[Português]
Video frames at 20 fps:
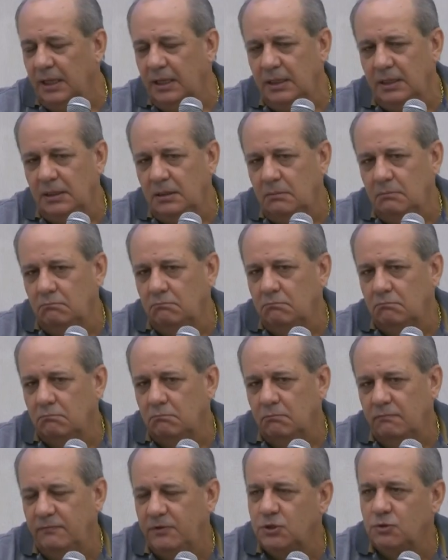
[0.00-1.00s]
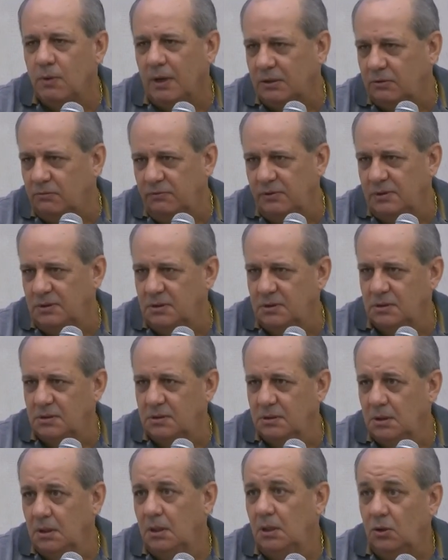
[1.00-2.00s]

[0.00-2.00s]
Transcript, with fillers: em 24 vezes.